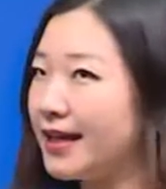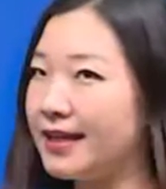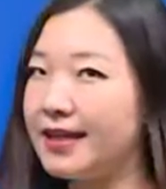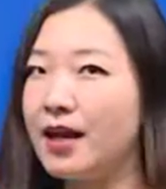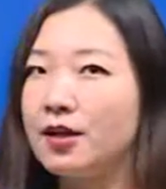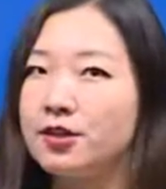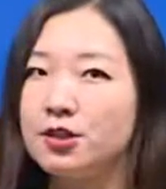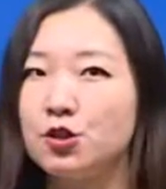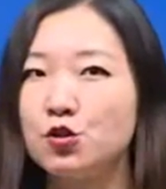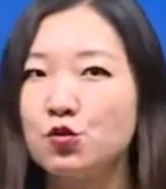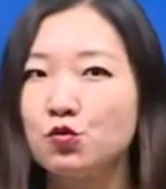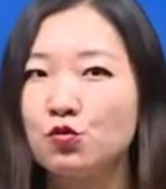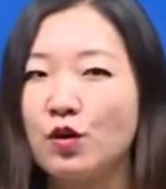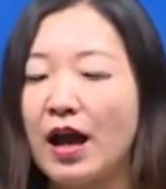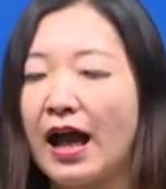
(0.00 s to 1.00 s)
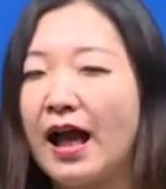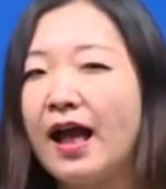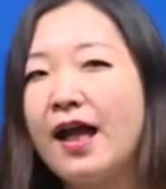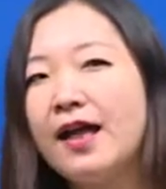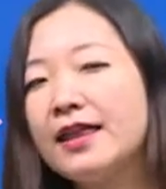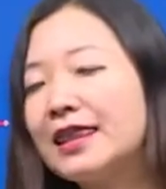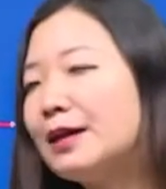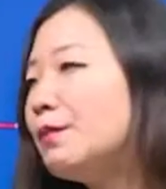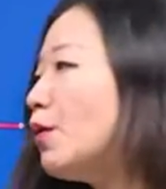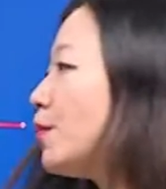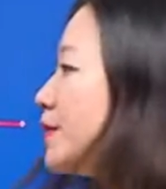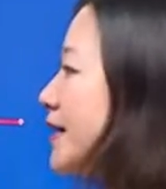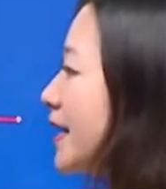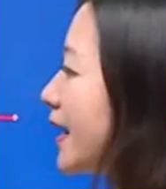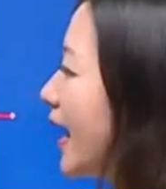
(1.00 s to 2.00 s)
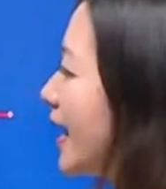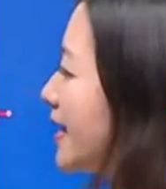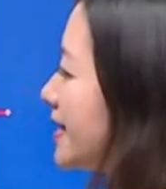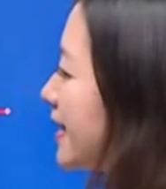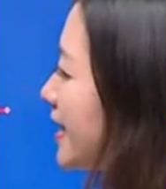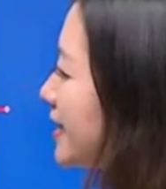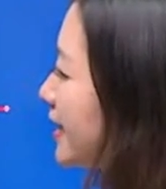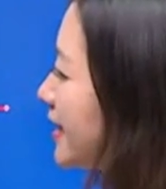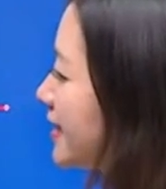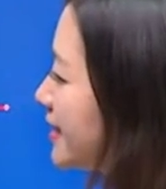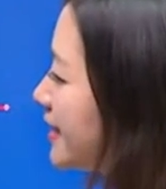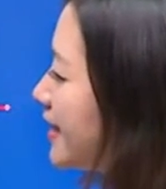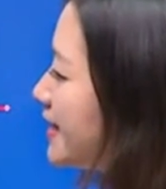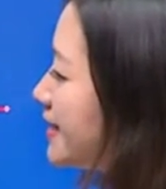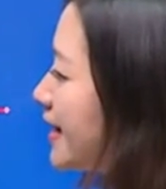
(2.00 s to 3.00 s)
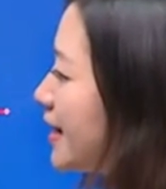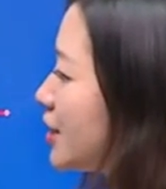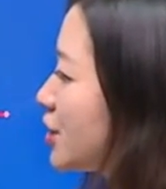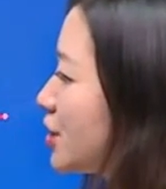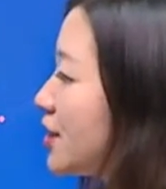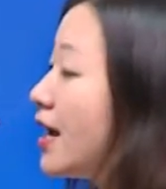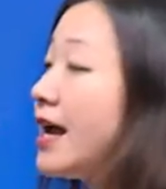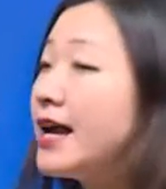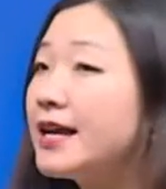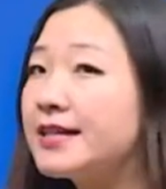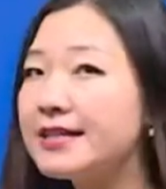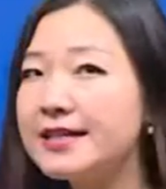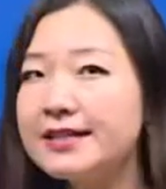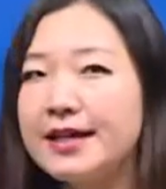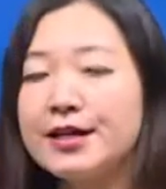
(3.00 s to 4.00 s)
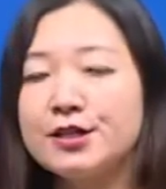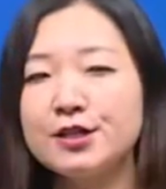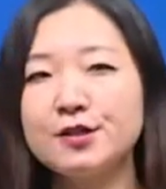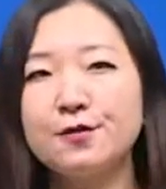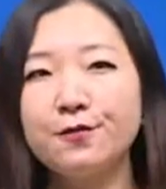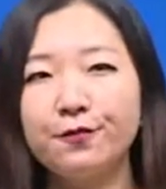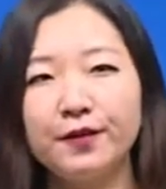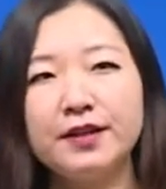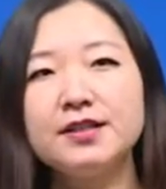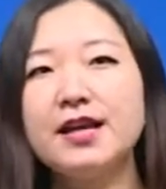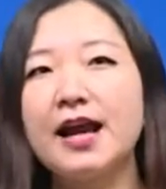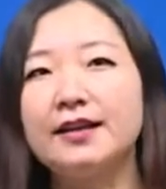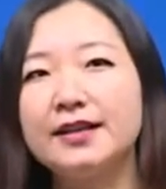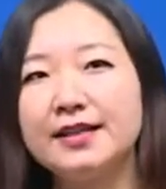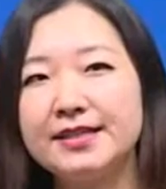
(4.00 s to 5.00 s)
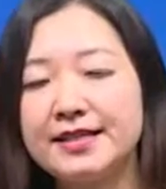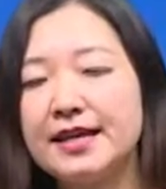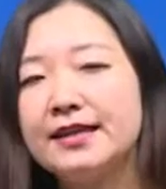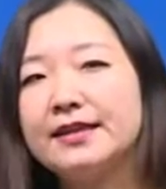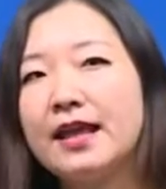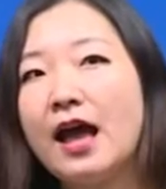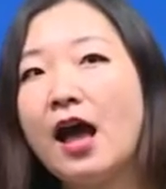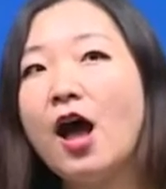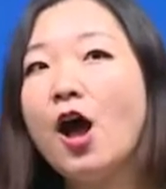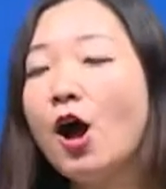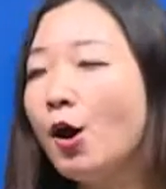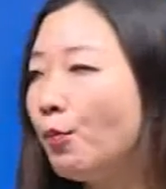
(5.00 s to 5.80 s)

家一定要记住啊。那么我们再看一下这个现在式，现在式呢非常的简单。